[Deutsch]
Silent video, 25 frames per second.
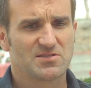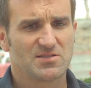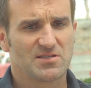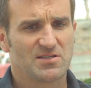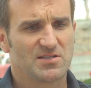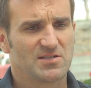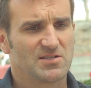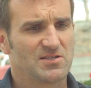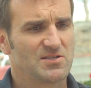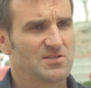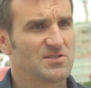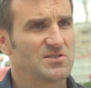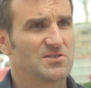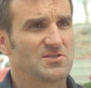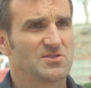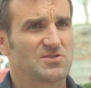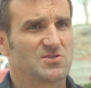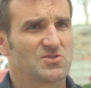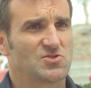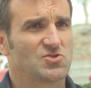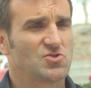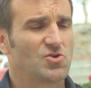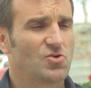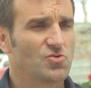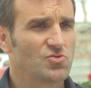
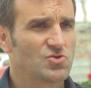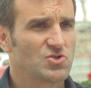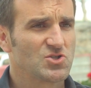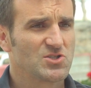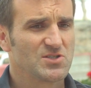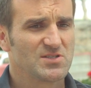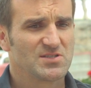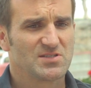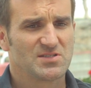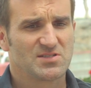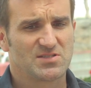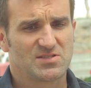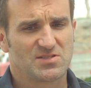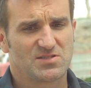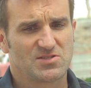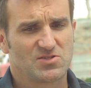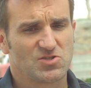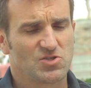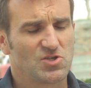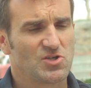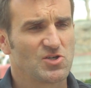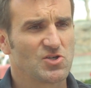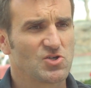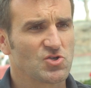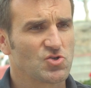Äh, Coaches,
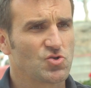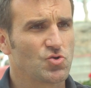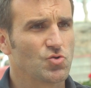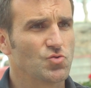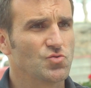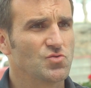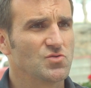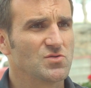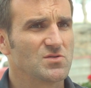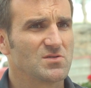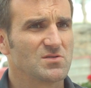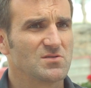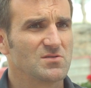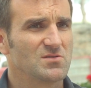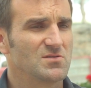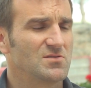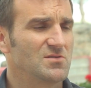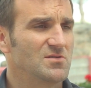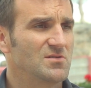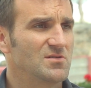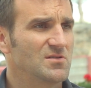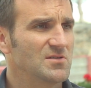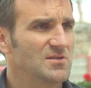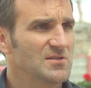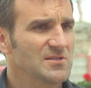äh,
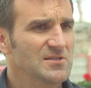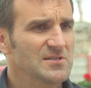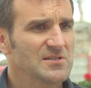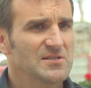Kunden,